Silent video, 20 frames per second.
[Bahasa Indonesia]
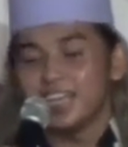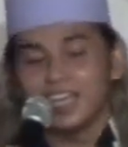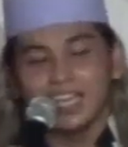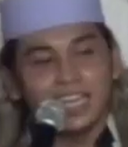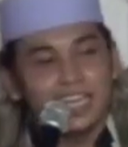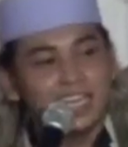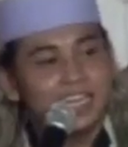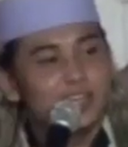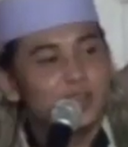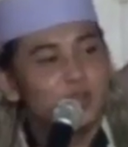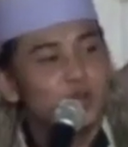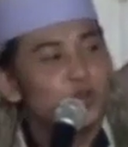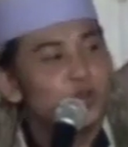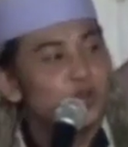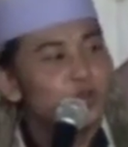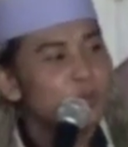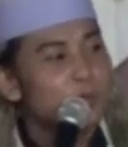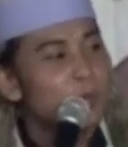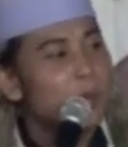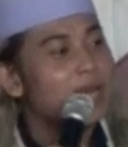Ini
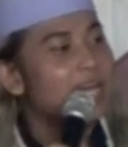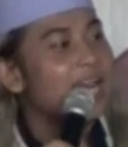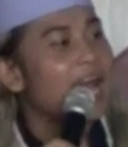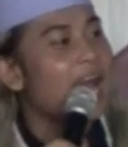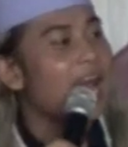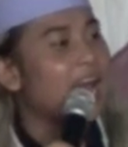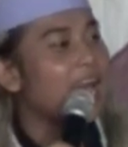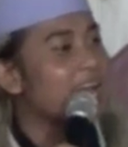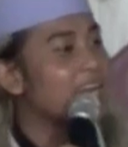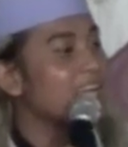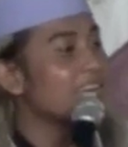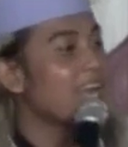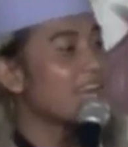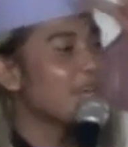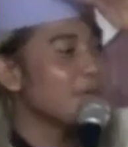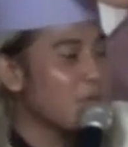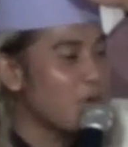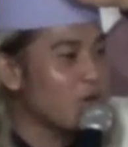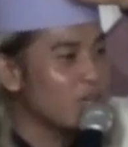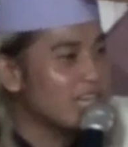ulun memadahkan yang
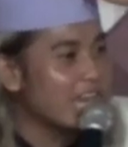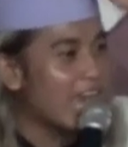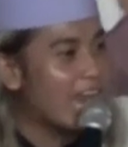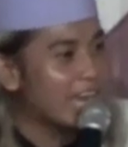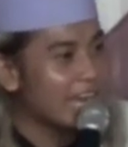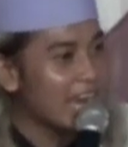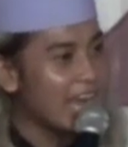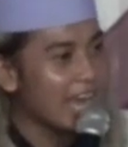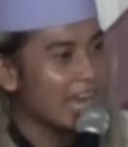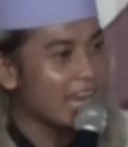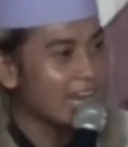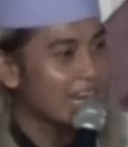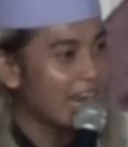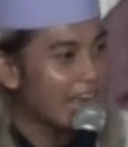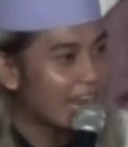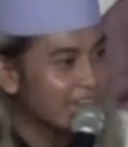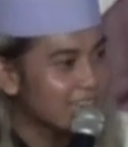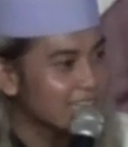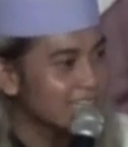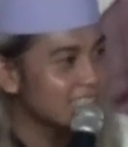di Pontianak,
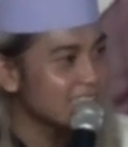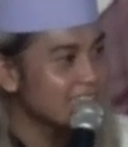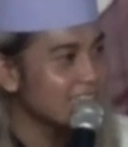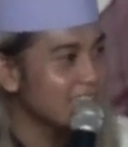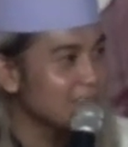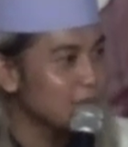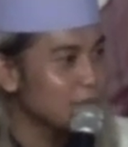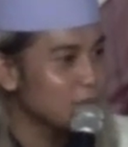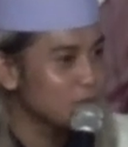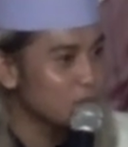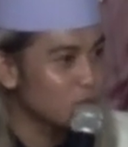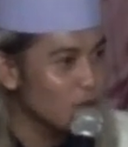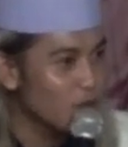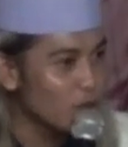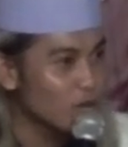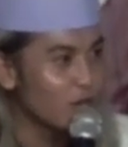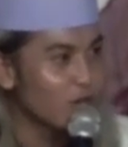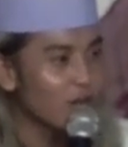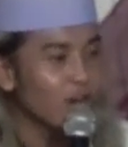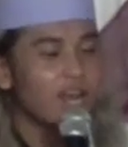lain di sini
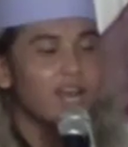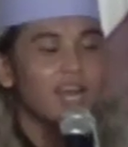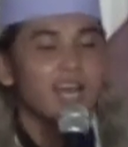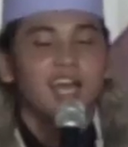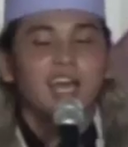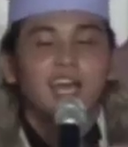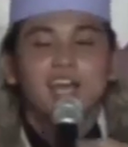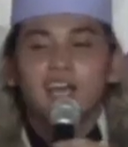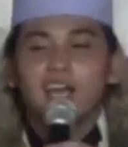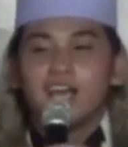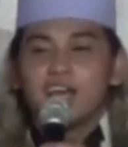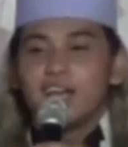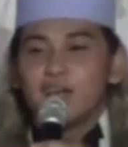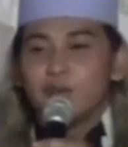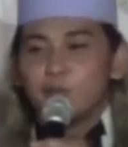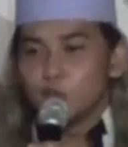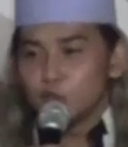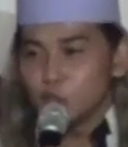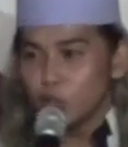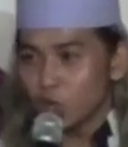bujur.
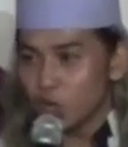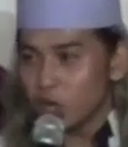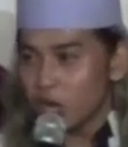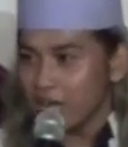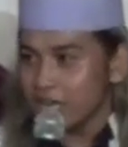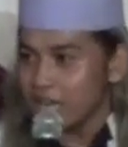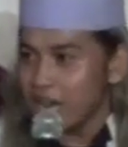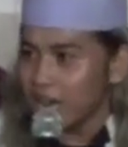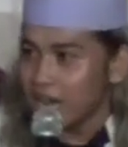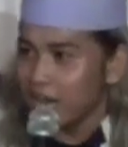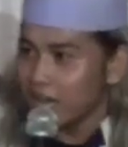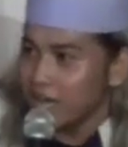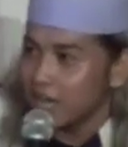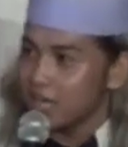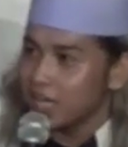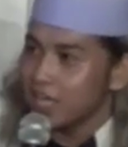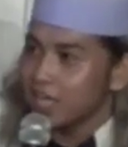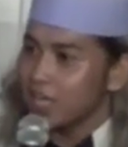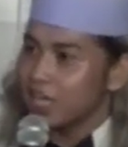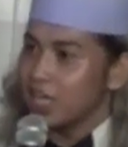Bujur kada.
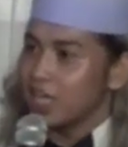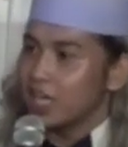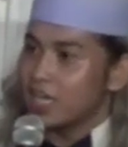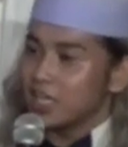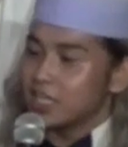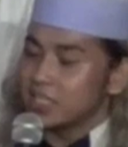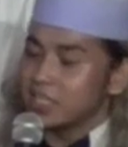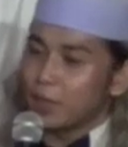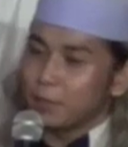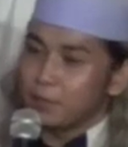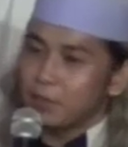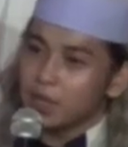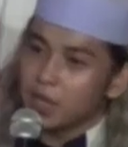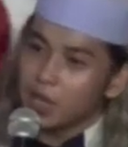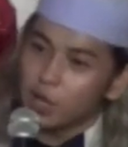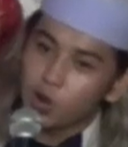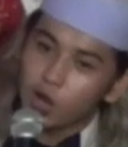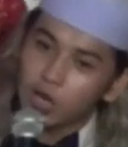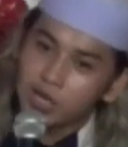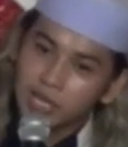Tapi
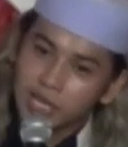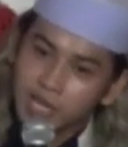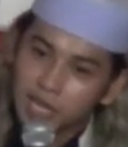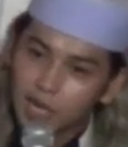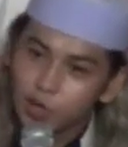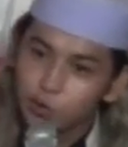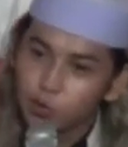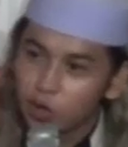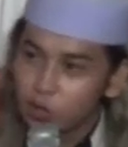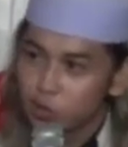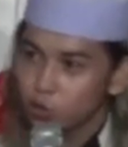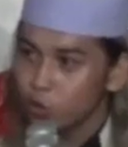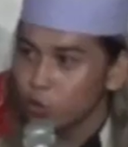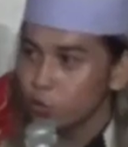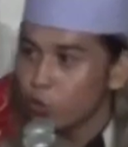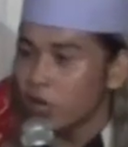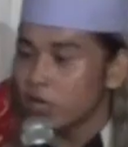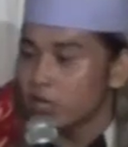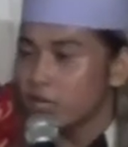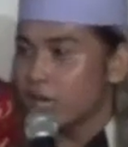kalau ada yang keluar
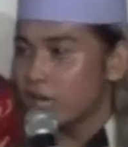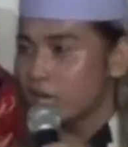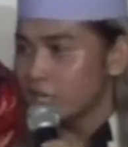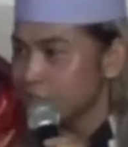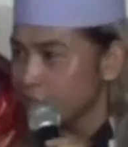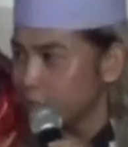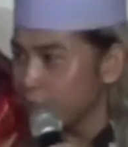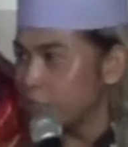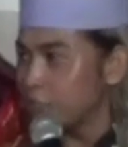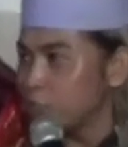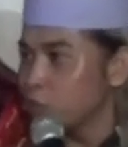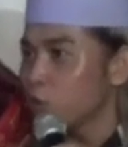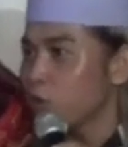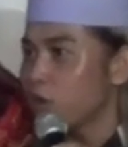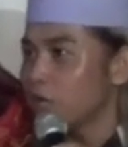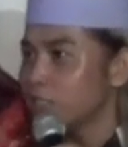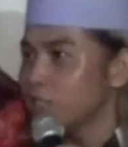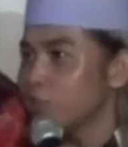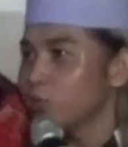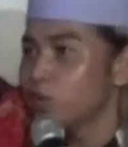duluan ngarannya bencong
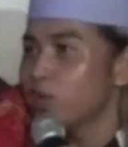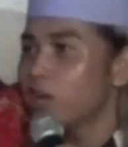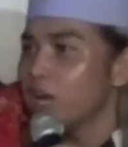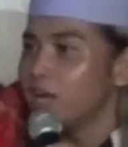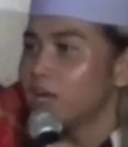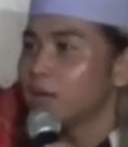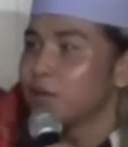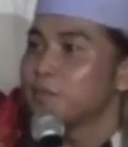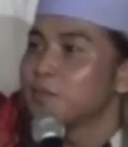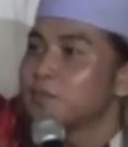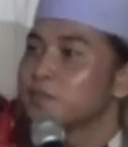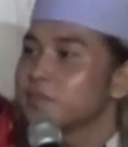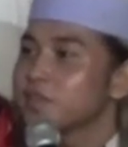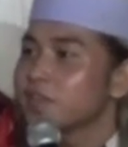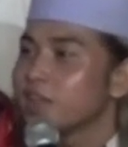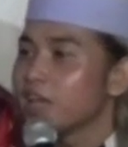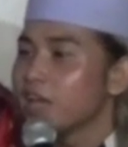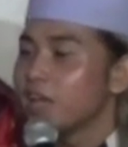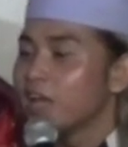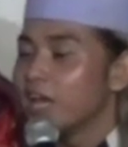aja udah.
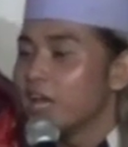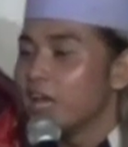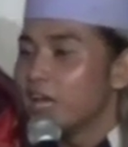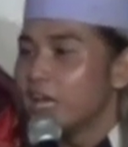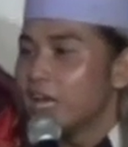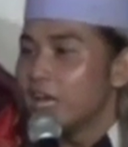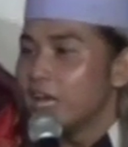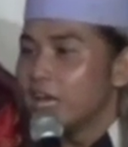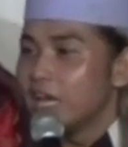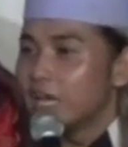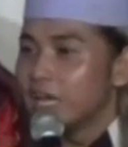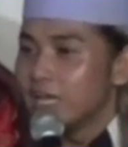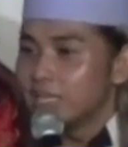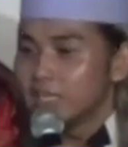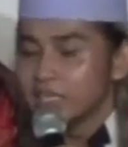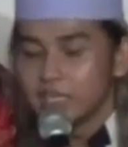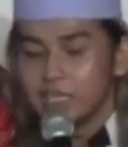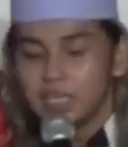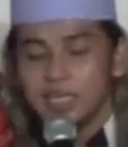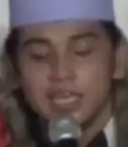
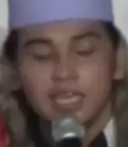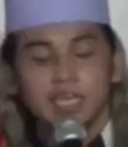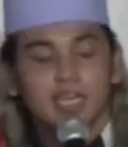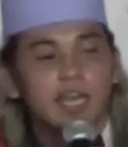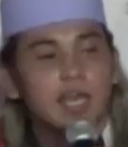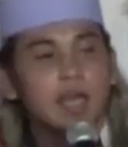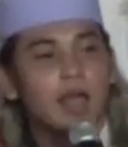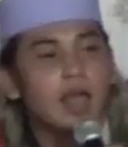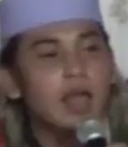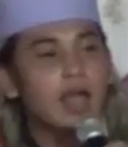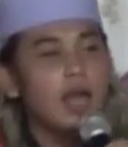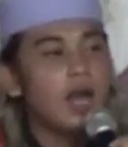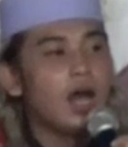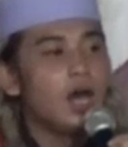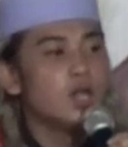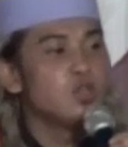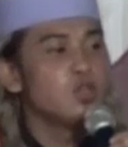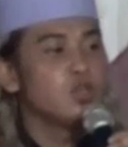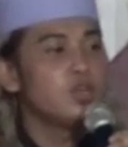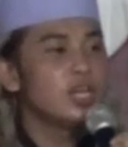Jadi
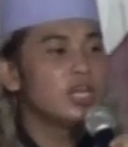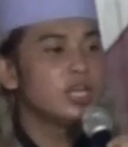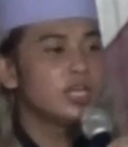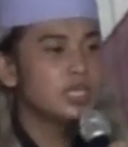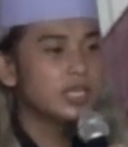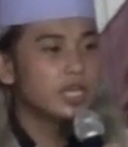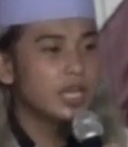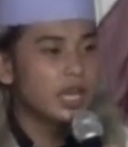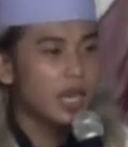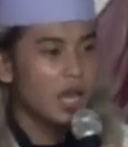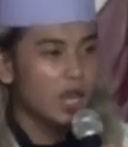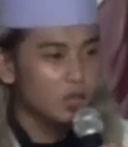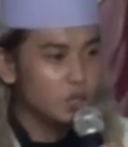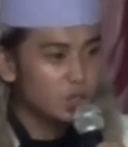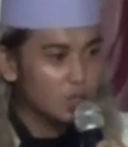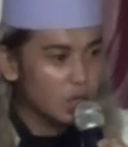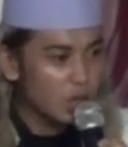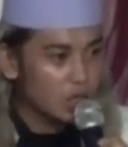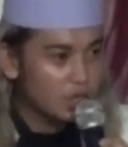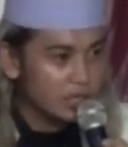hadirin dan
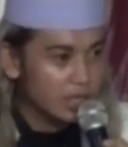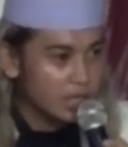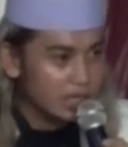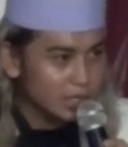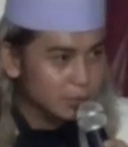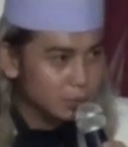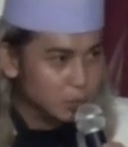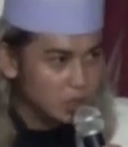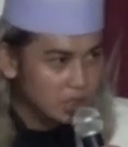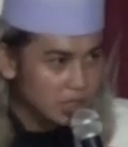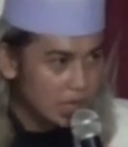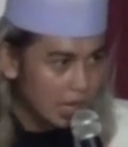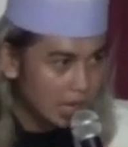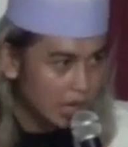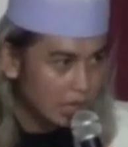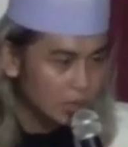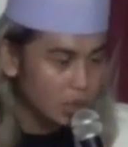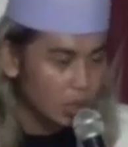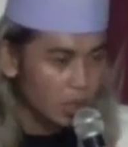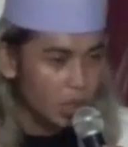hadirat yang
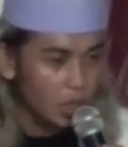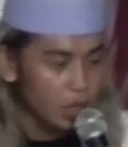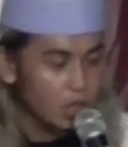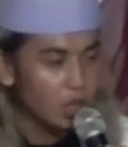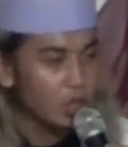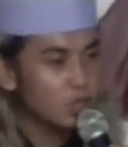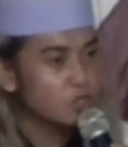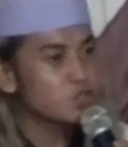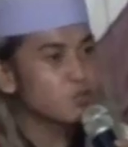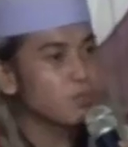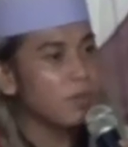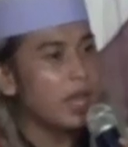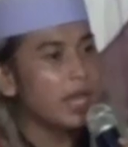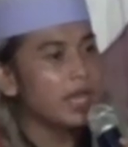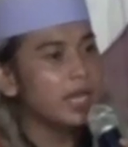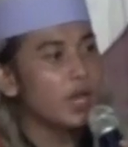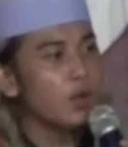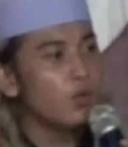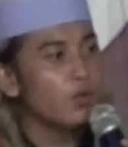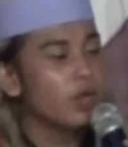dimuliakan oleh Allah
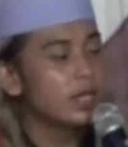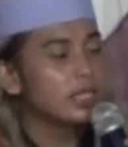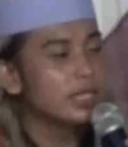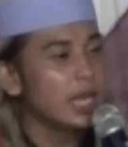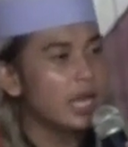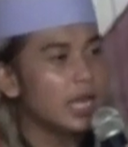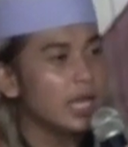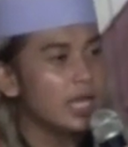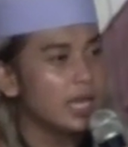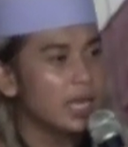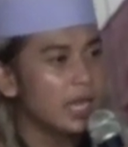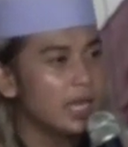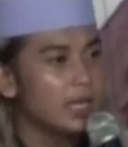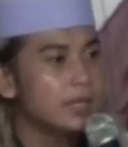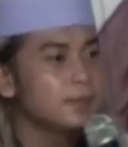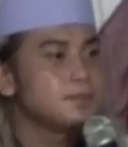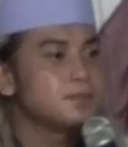Subhanahu wa taala.